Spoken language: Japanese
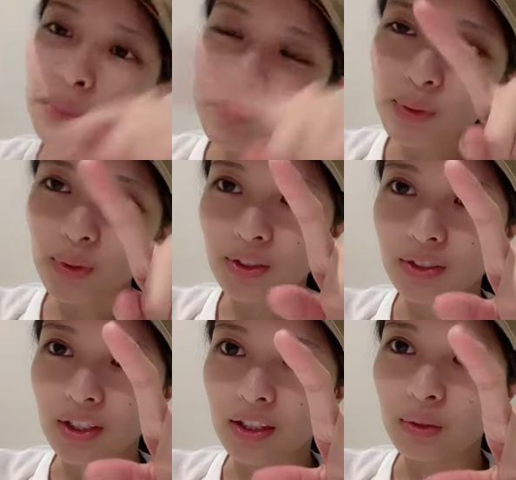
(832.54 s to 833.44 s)
2袋って
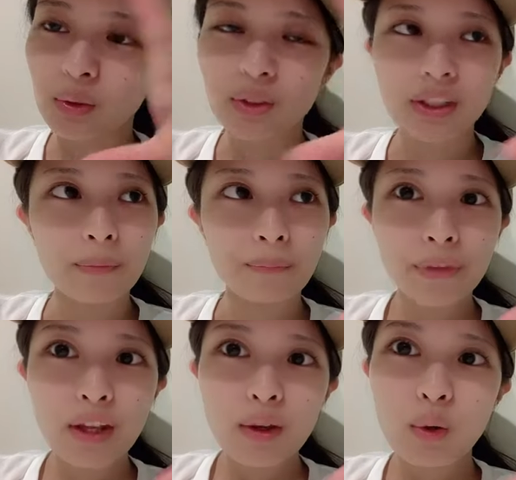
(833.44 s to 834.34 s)
言ったらいいんこういうさ
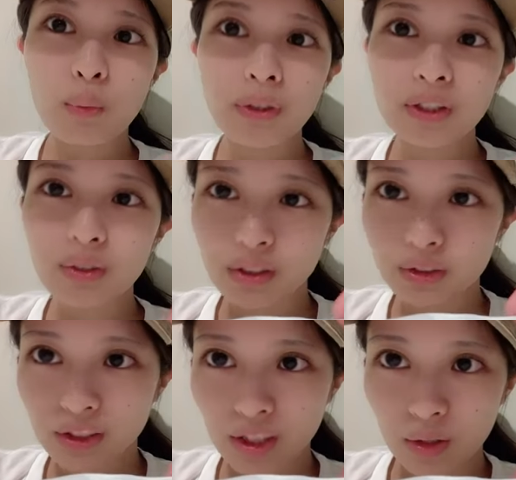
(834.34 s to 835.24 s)
コンビニとかに
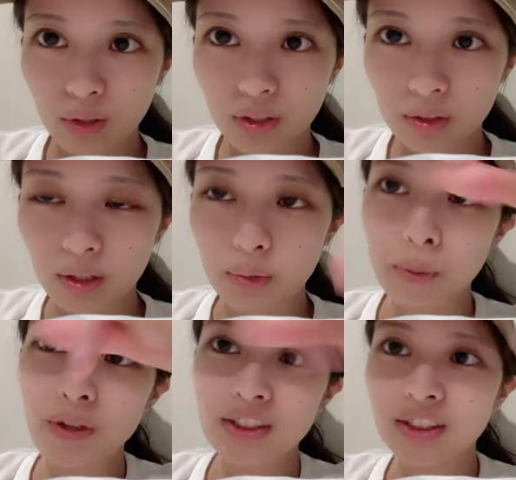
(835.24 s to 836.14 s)
売ってるやんこれあの
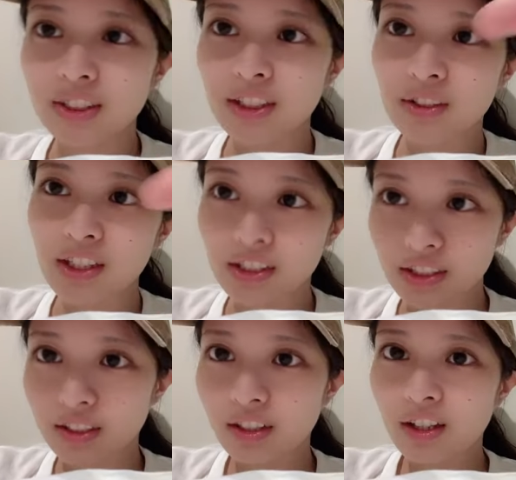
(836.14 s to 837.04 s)
パウチ付きのや
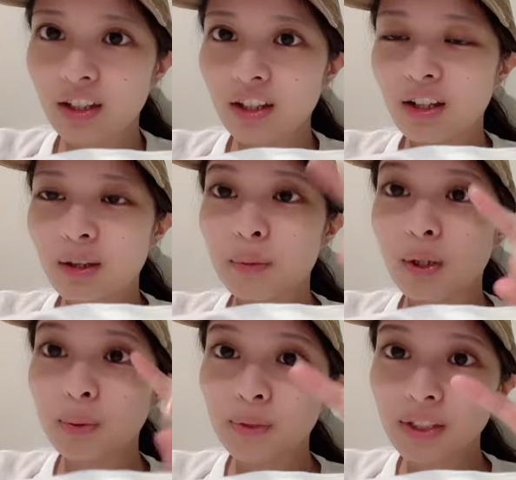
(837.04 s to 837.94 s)
つもう
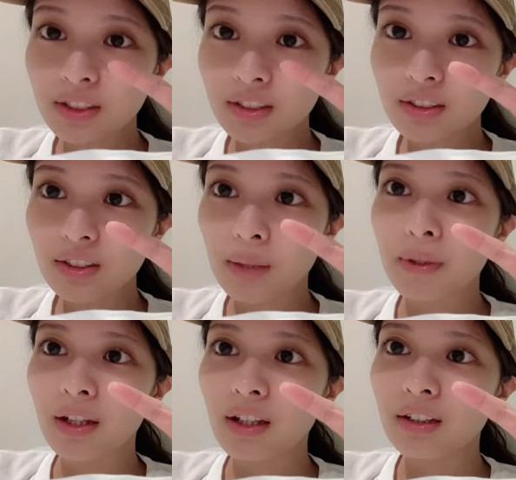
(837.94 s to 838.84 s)
あれ2つ食
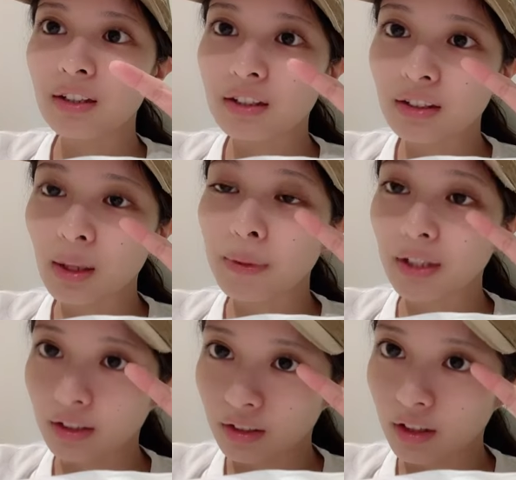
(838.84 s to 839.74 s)
べ食べ
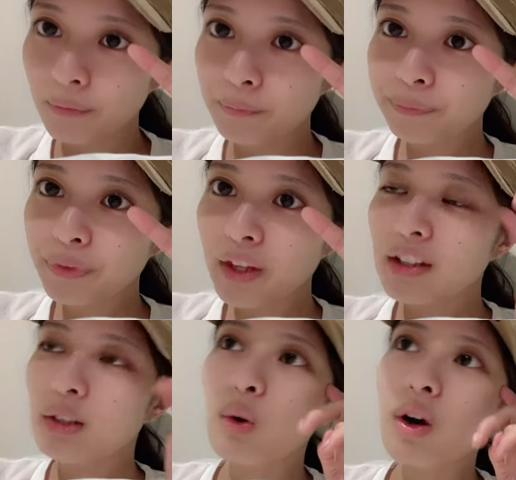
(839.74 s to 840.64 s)
たんな
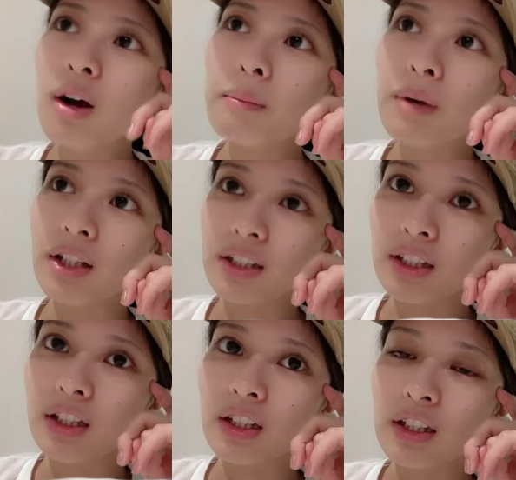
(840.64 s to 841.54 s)
でご飯前
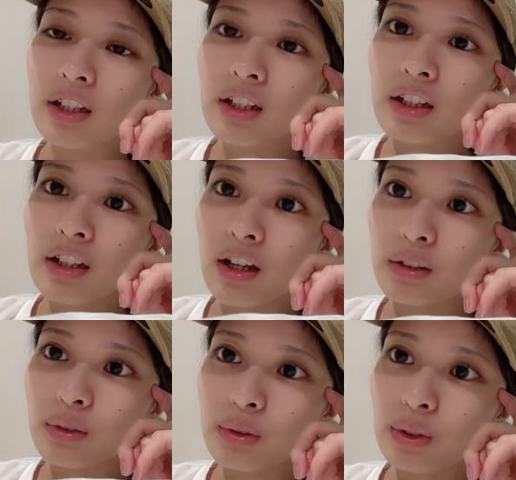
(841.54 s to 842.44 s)
にあ
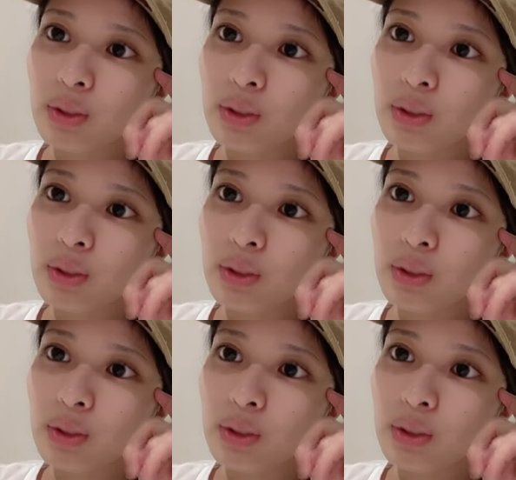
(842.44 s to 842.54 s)
の